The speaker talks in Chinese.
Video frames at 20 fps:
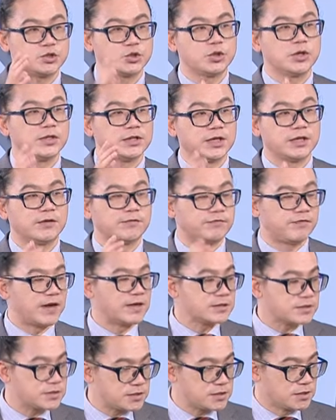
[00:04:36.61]
却的一个
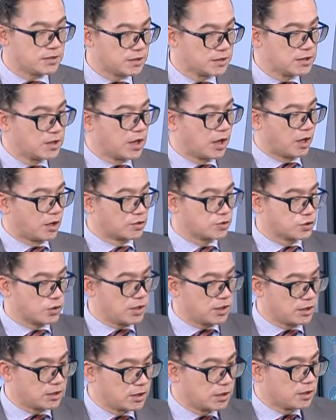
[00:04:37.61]
方式哦，所
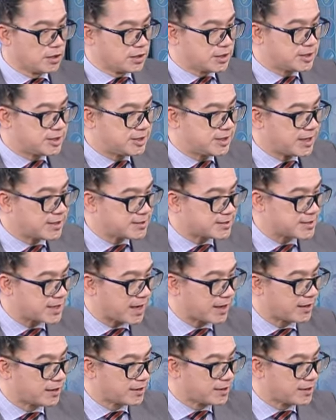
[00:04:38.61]
以现在